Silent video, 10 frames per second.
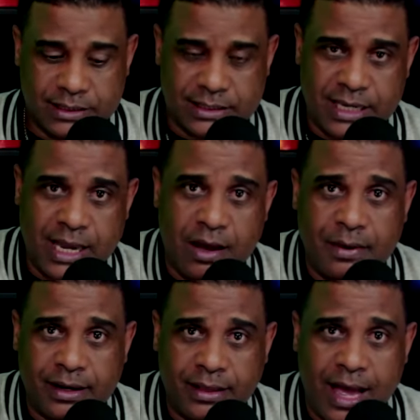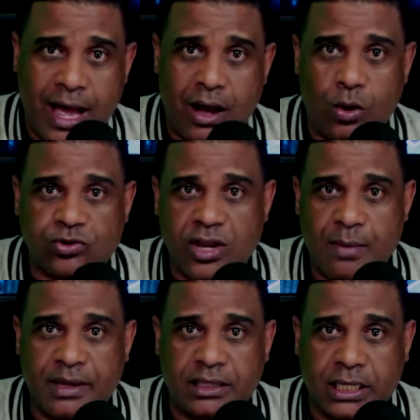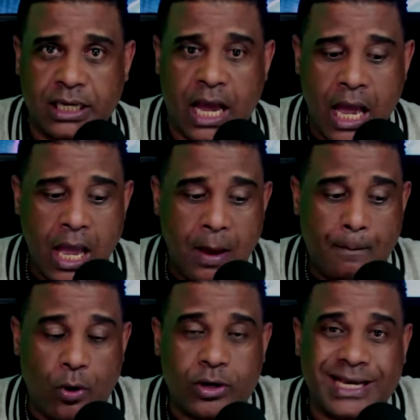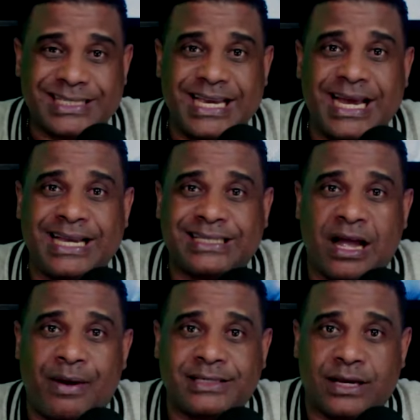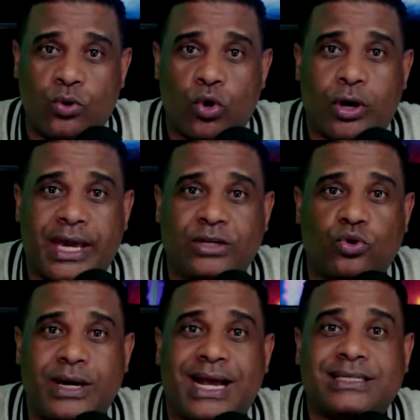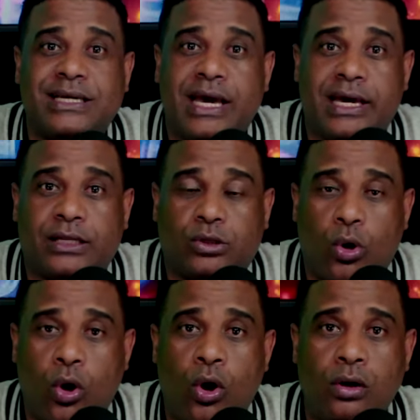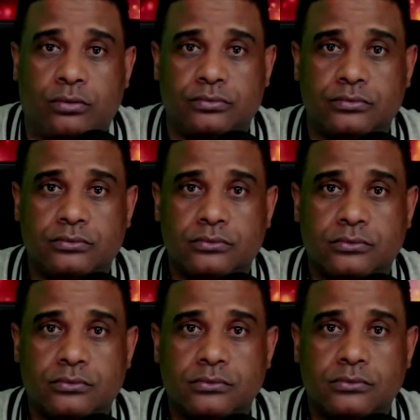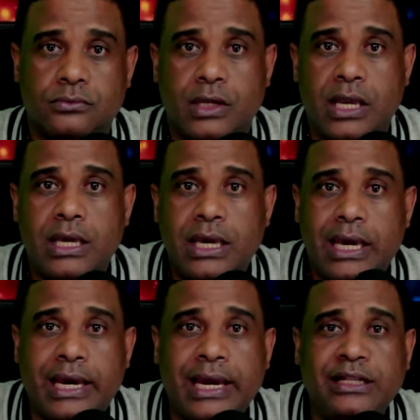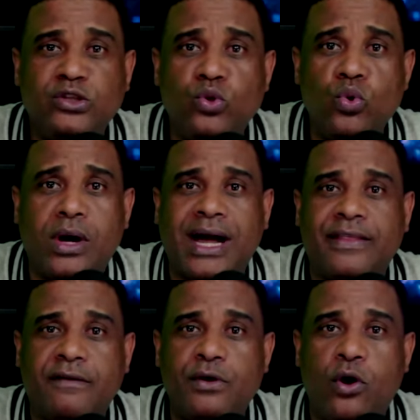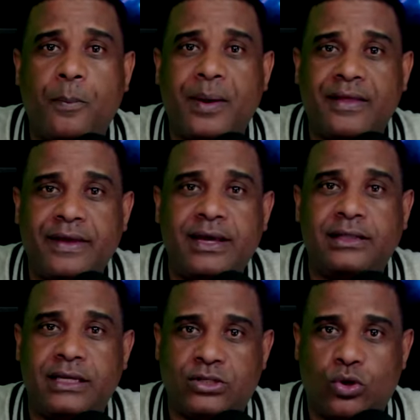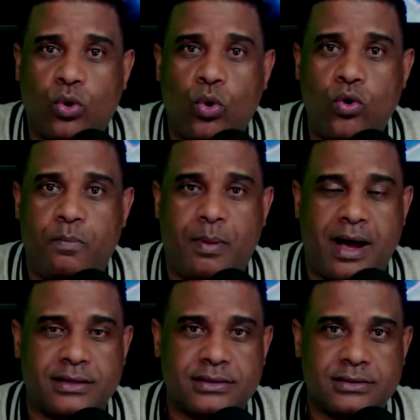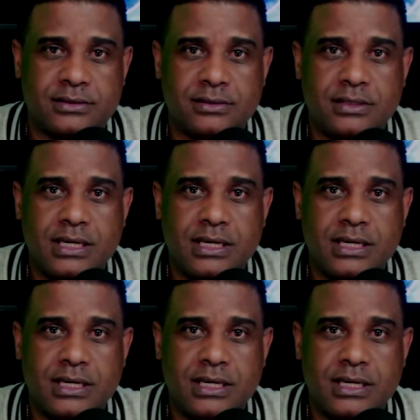sea verdad o sea mentira. Porque si él estaba seguro que eso era cierto, él nunca debió pedir disculpas